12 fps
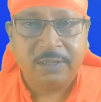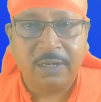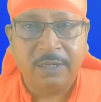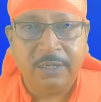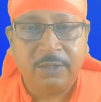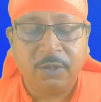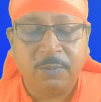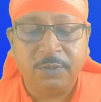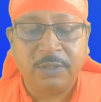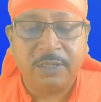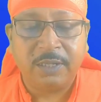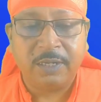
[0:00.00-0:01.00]
শারীরিক
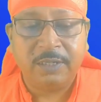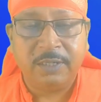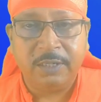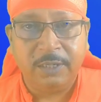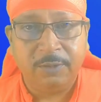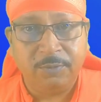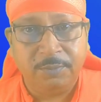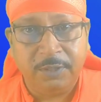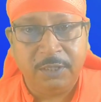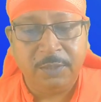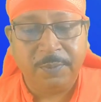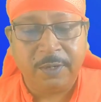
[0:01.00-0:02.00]
সমস্যা থাকে সেটি কিন্তু
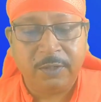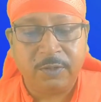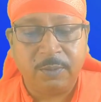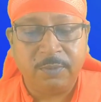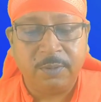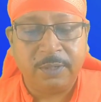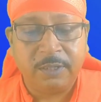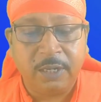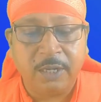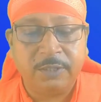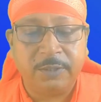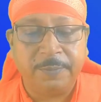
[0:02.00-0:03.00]
বৃদ্ধি পাওয়ার সম্ভাবনা
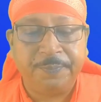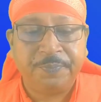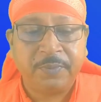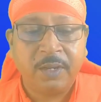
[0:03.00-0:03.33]
থাকছে